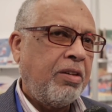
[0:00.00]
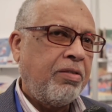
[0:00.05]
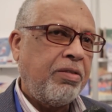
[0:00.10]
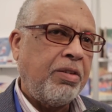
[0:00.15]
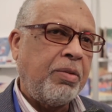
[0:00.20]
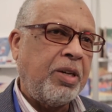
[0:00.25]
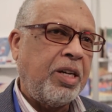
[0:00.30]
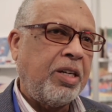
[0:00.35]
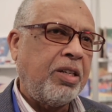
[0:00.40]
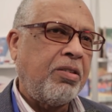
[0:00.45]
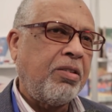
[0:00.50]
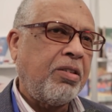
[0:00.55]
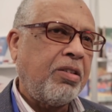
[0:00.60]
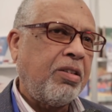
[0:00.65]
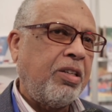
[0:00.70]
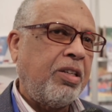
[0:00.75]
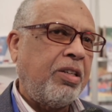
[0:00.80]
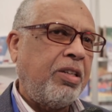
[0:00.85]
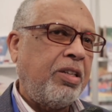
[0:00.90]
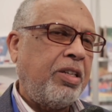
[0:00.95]
في معرض
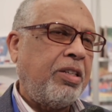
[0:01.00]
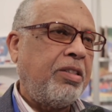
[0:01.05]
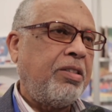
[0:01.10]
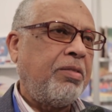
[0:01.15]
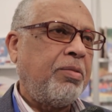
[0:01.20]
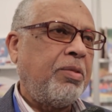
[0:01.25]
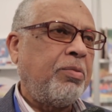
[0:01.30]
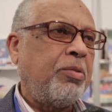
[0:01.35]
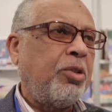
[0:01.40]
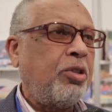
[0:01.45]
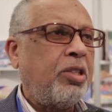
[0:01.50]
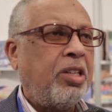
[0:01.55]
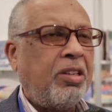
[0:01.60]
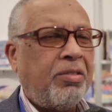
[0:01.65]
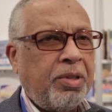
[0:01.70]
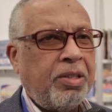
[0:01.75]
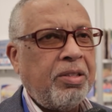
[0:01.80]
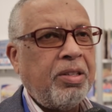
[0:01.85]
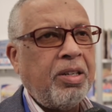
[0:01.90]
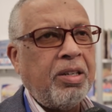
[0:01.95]
القاهره يعني من
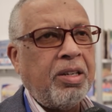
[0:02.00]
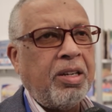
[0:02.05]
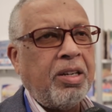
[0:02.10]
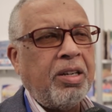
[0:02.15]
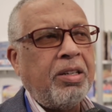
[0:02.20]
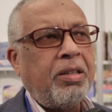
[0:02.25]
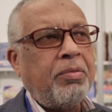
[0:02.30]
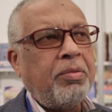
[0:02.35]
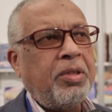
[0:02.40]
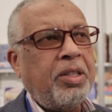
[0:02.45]
مختلف بلدان العالم